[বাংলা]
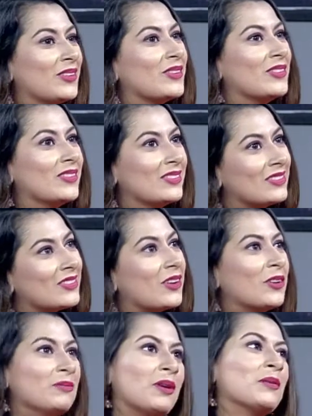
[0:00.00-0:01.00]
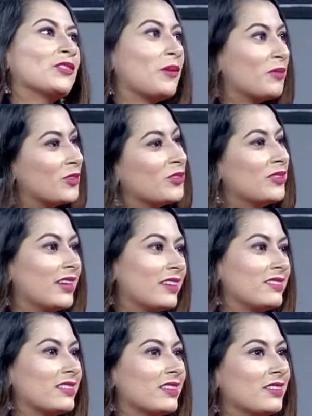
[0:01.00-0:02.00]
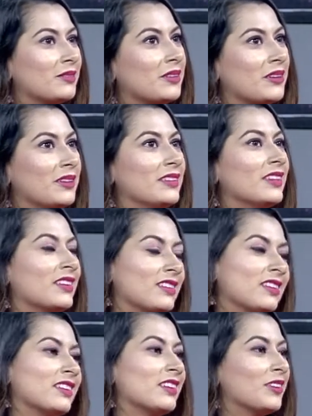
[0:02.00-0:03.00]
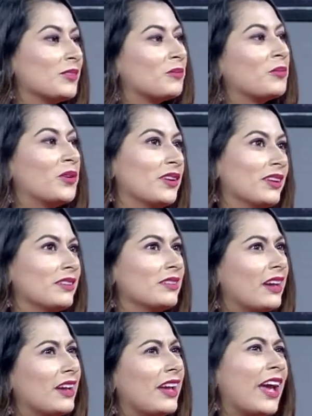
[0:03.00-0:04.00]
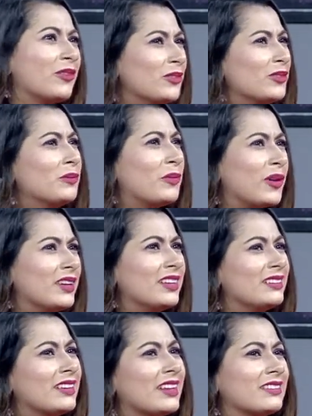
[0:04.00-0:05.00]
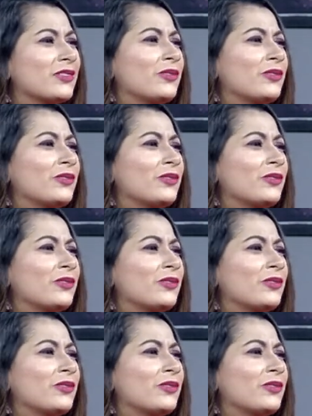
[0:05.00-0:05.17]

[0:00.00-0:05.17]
তো তখন বাবা সবকিছু দেখছে দেখে টেখে পরে এখনো বলে যে আচ্ছা